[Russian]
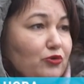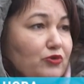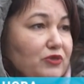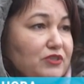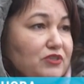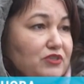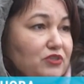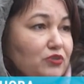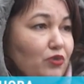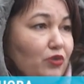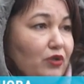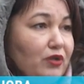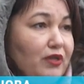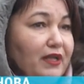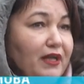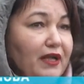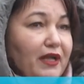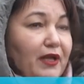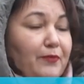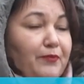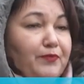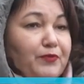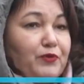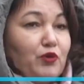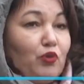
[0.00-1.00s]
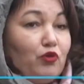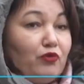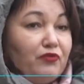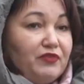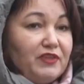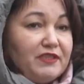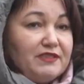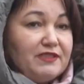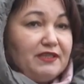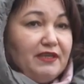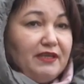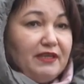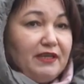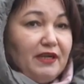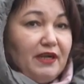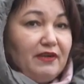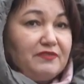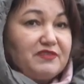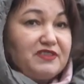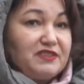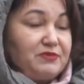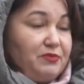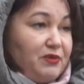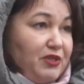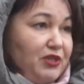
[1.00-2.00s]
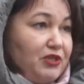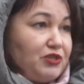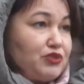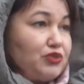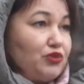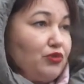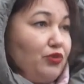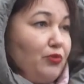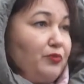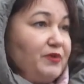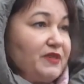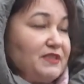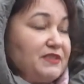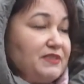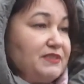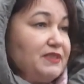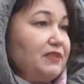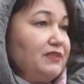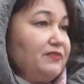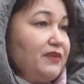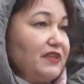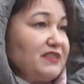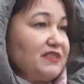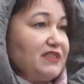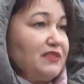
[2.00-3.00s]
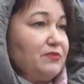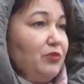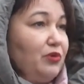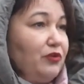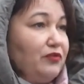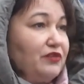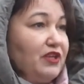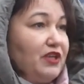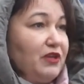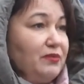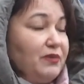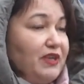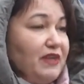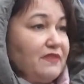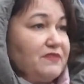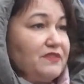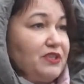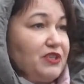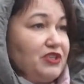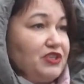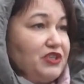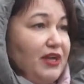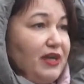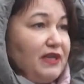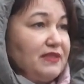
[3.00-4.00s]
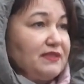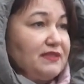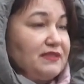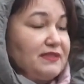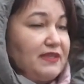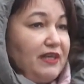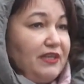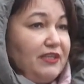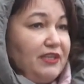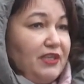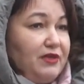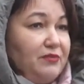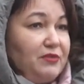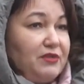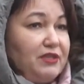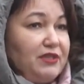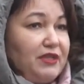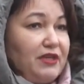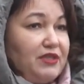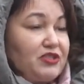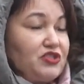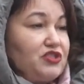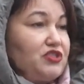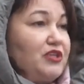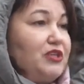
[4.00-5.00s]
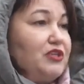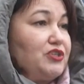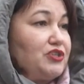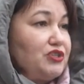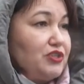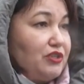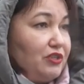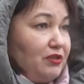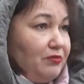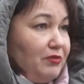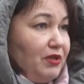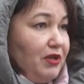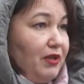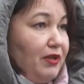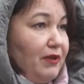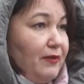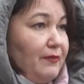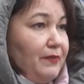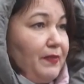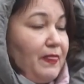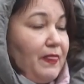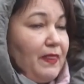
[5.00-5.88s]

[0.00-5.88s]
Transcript: на круглый стол, то увидели в СМИ, что президент 27 ноября встречается с какими-то женщинами,